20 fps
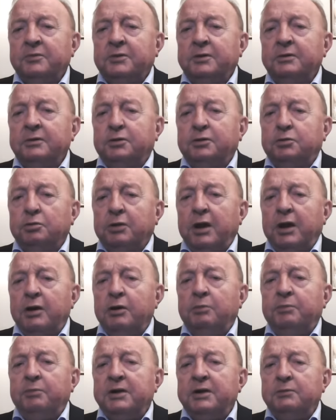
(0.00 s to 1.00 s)
które
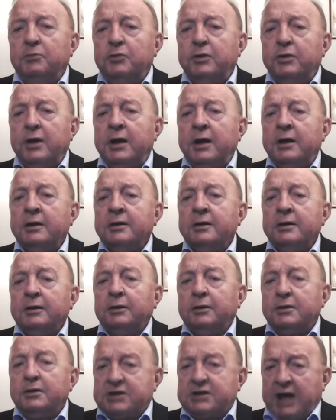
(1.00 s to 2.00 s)
obejmuje
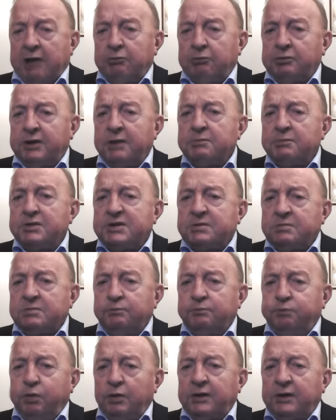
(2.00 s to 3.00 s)
całkiem
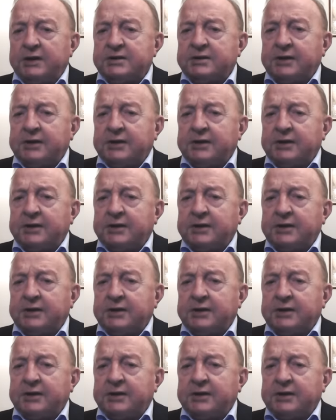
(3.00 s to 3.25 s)
spore,